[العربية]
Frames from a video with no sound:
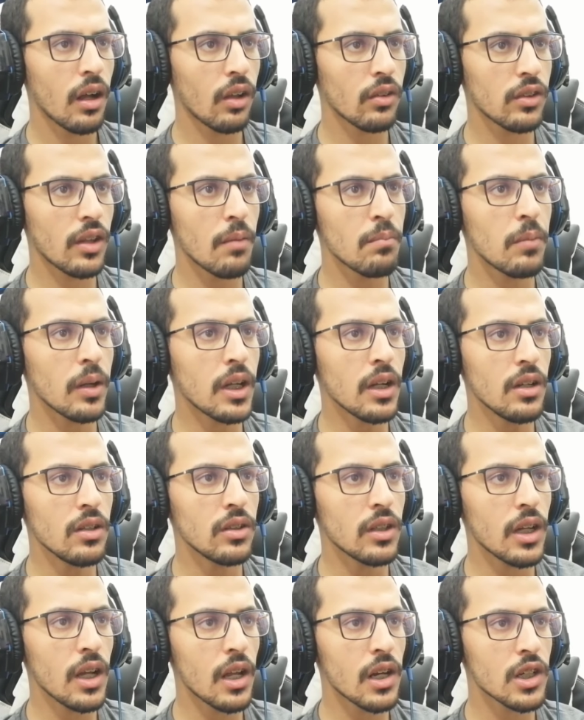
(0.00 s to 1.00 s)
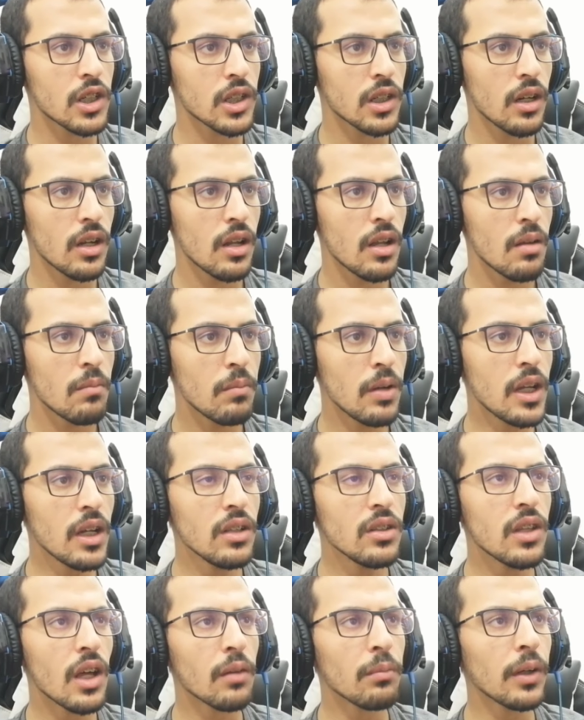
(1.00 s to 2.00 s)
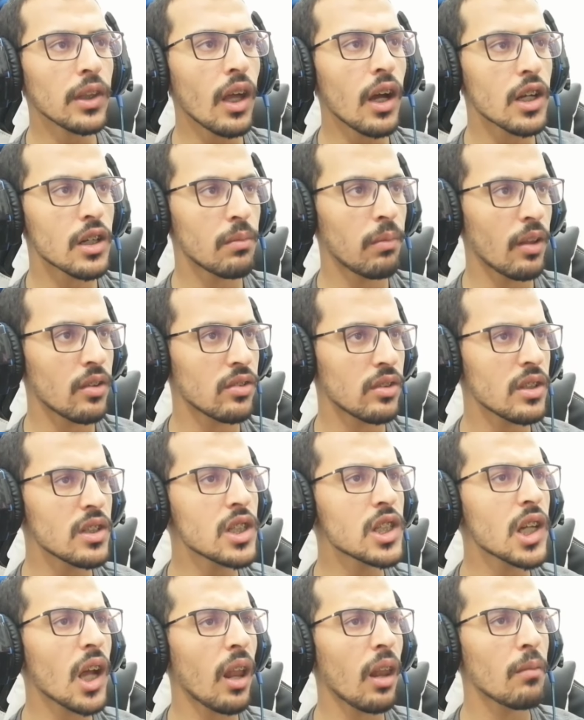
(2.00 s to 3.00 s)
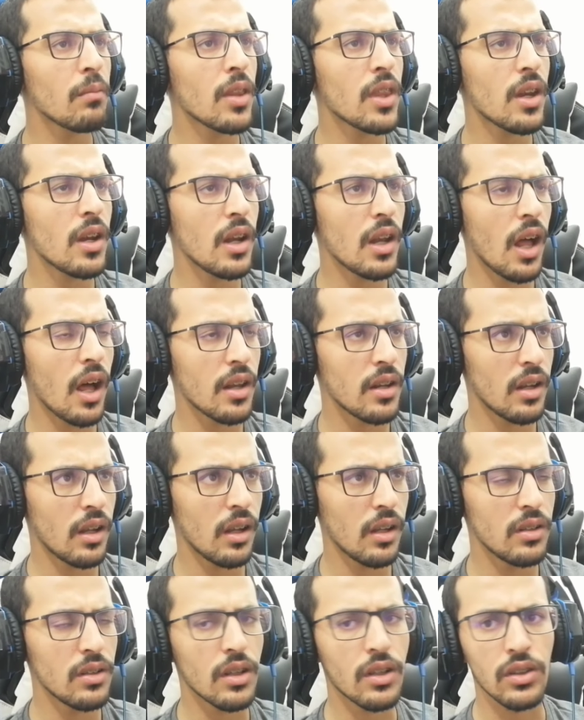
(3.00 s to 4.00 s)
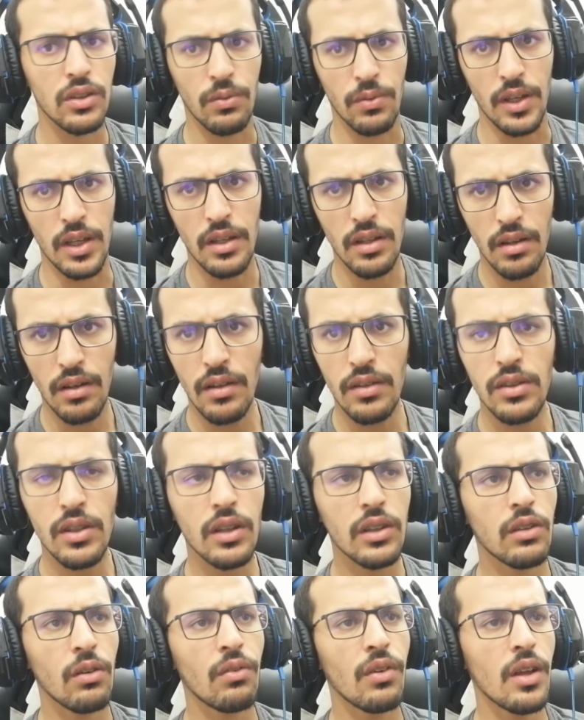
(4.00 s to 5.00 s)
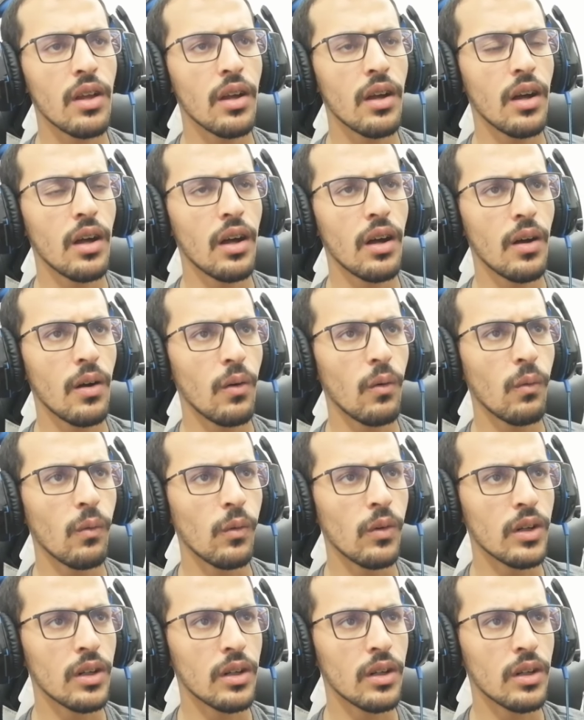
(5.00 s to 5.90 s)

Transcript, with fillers: خلاص كم بقى عندي قرش بقى عندي 14 بس ان شاء الله باذن الله نكتفي نكتفي آه،